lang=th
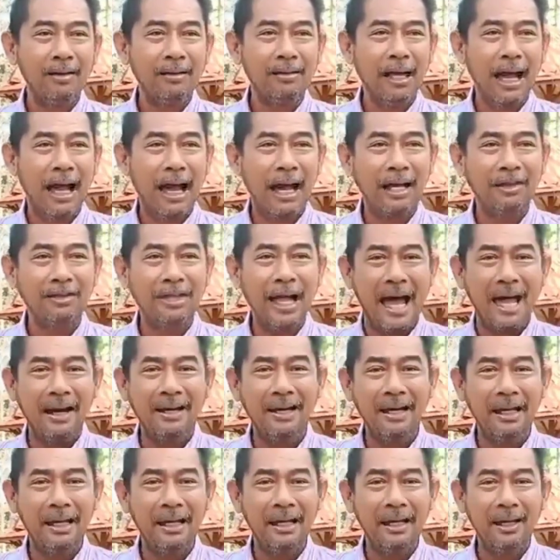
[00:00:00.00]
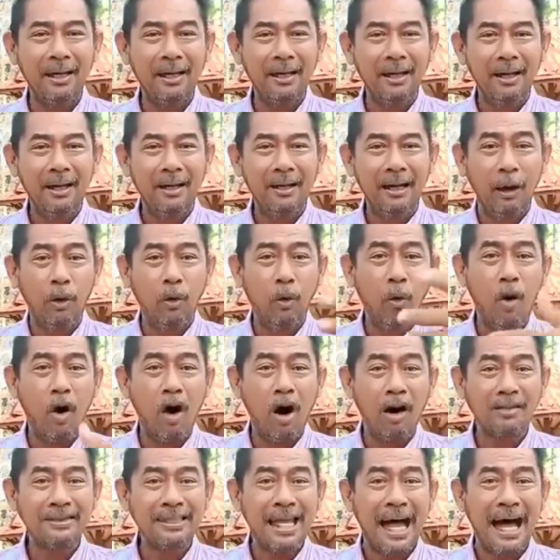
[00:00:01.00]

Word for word: ถ้ากระแสดี เดี๋ยวกูออก